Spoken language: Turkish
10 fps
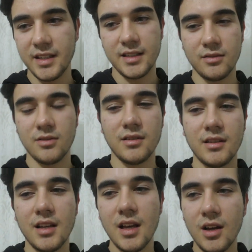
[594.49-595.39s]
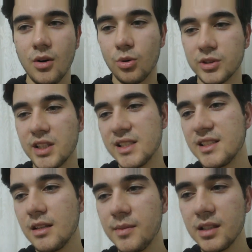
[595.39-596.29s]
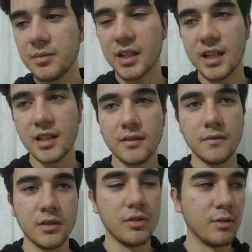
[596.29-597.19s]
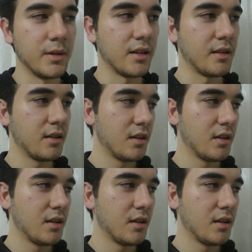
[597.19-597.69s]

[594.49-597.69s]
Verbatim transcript: yani orada izleyebilirim de kendim videoyu bari.